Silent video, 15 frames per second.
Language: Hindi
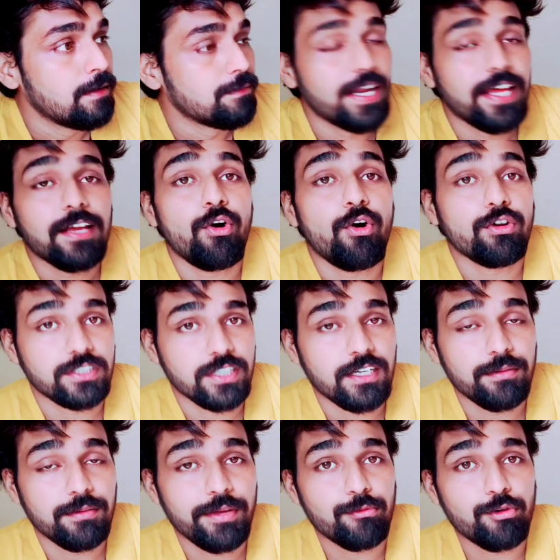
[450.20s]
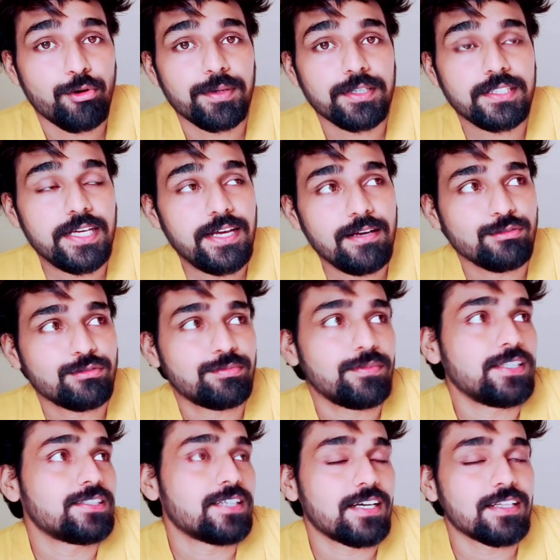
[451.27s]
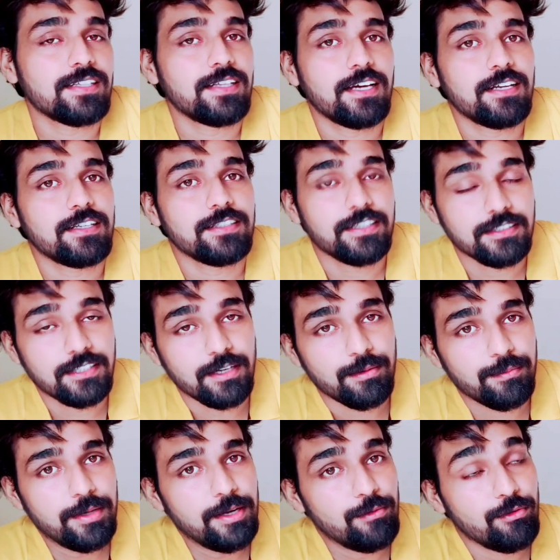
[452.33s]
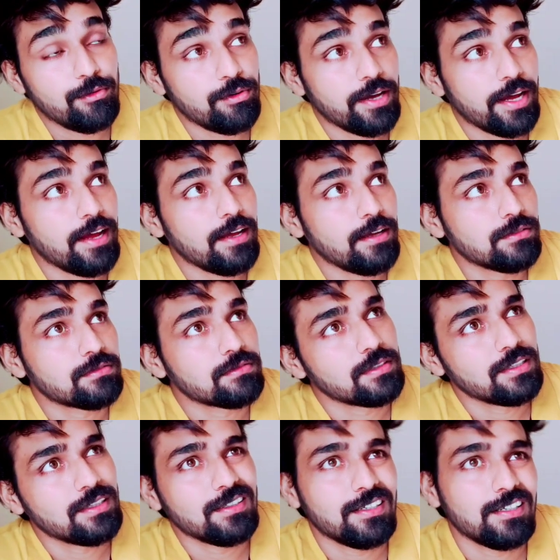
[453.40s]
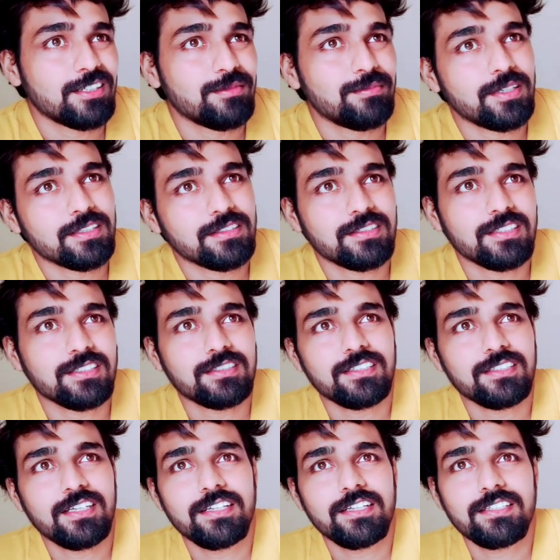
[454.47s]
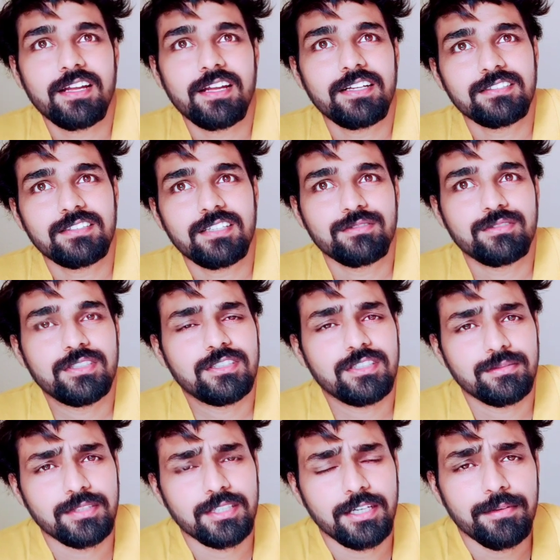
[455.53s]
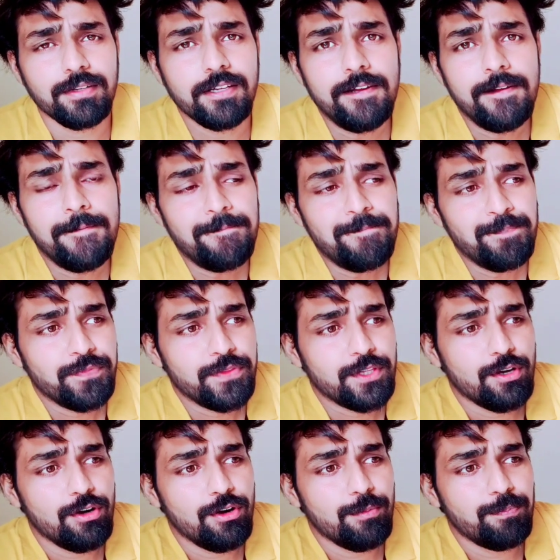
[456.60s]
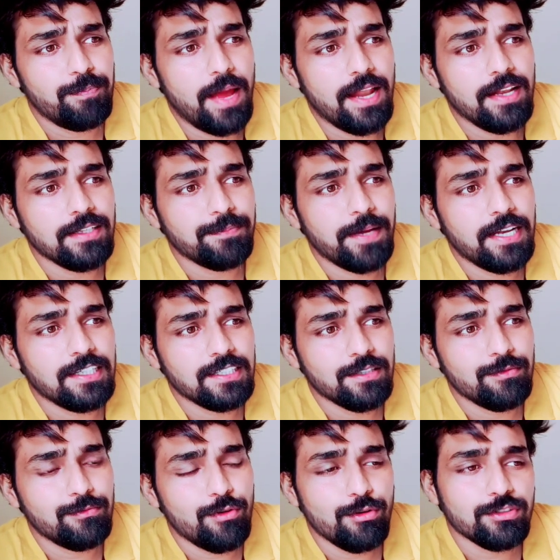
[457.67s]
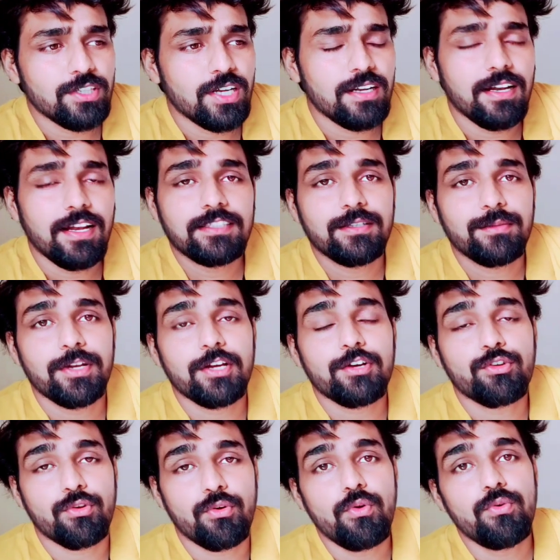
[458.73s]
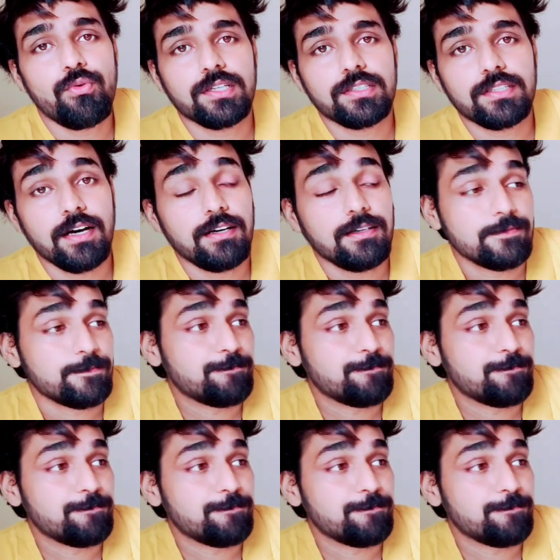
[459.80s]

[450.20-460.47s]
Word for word: मेरा एक और चैनल भी आपको पता है उसमें ज़्यादा ध्यान नहीं देता मैं वो है उसके लगभग सिक्सटी एट नाइन थाउजेंड सब्सक्राइबर तो पहले पहले जब वो चैनल ऐसे मेरा ग्रो हुआ था